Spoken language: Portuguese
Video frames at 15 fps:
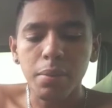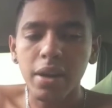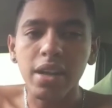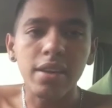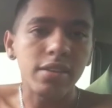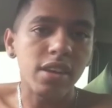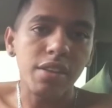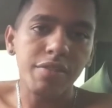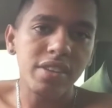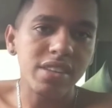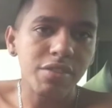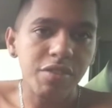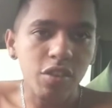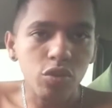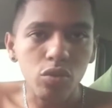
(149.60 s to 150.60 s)
Pra gente
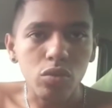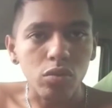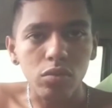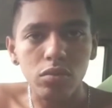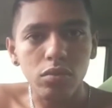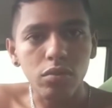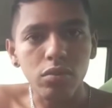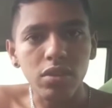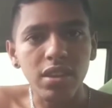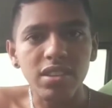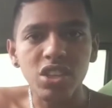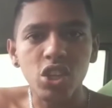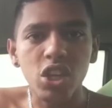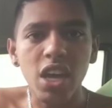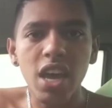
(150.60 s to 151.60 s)
fazer vídeo
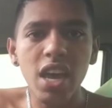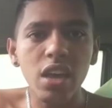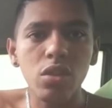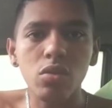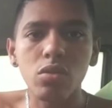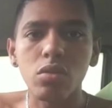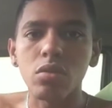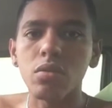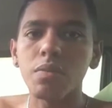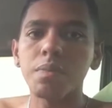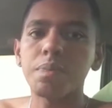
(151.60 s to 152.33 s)
desse jeito.